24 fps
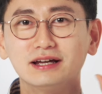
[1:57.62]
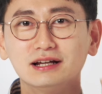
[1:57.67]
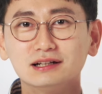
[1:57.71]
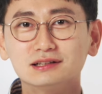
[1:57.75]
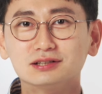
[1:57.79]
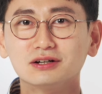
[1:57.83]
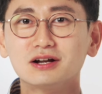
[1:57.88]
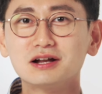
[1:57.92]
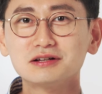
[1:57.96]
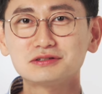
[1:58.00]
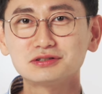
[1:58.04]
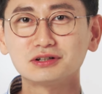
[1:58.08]

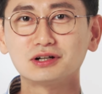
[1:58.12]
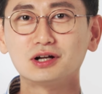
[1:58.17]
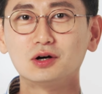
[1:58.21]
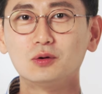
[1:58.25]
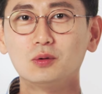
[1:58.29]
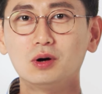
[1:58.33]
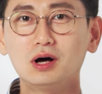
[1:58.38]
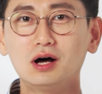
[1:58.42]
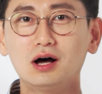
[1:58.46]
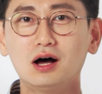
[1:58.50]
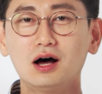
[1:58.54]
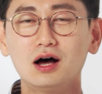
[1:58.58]
인터넷
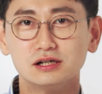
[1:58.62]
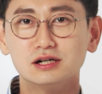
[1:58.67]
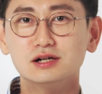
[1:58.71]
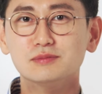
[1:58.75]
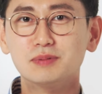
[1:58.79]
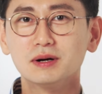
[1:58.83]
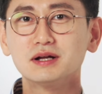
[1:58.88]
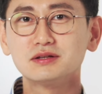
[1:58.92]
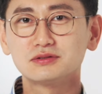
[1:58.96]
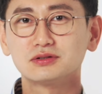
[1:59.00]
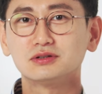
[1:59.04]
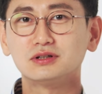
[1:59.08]
전화와
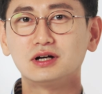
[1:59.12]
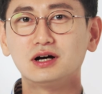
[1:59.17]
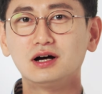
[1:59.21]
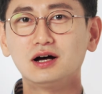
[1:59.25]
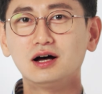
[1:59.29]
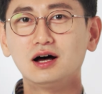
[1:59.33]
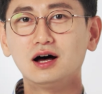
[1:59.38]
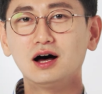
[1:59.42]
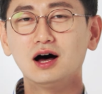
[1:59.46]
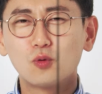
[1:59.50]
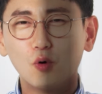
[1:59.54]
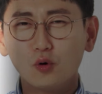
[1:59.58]
일반
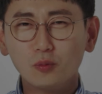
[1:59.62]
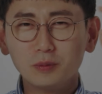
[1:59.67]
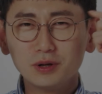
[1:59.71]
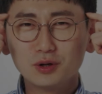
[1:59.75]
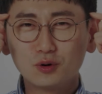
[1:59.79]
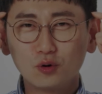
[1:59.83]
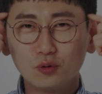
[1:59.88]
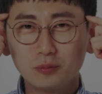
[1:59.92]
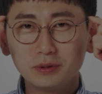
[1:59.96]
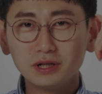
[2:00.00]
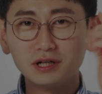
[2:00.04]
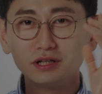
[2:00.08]
전화 고민
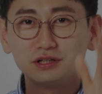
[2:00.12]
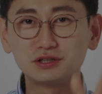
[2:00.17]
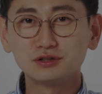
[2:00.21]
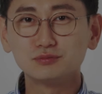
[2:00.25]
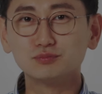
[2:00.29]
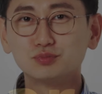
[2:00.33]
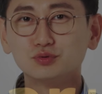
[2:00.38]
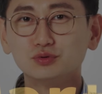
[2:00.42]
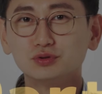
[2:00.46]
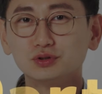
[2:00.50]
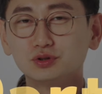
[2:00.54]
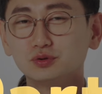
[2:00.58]
고민이신
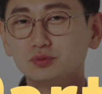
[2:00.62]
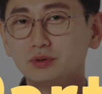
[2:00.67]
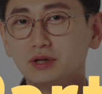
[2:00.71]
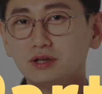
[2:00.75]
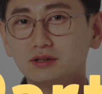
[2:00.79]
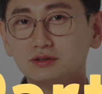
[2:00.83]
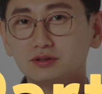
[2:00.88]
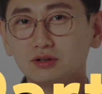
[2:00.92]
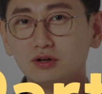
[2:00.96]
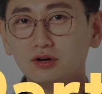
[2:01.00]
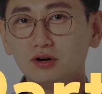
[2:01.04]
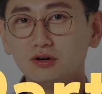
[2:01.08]
분들을
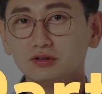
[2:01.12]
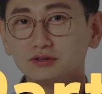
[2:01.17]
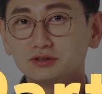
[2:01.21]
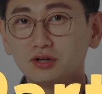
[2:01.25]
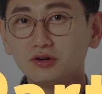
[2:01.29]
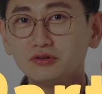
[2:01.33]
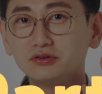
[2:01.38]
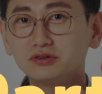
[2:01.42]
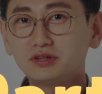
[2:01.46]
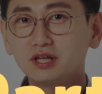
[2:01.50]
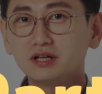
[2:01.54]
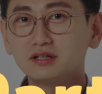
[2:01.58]
위해서
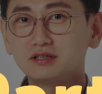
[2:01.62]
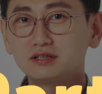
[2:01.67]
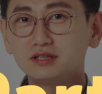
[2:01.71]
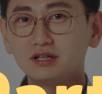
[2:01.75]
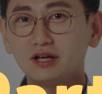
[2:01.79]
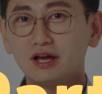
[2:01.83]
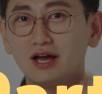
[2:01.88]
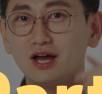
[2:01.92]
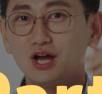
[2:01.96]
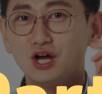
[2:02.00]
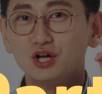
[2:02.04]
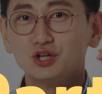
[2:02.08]

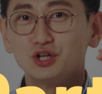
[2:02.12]
선택지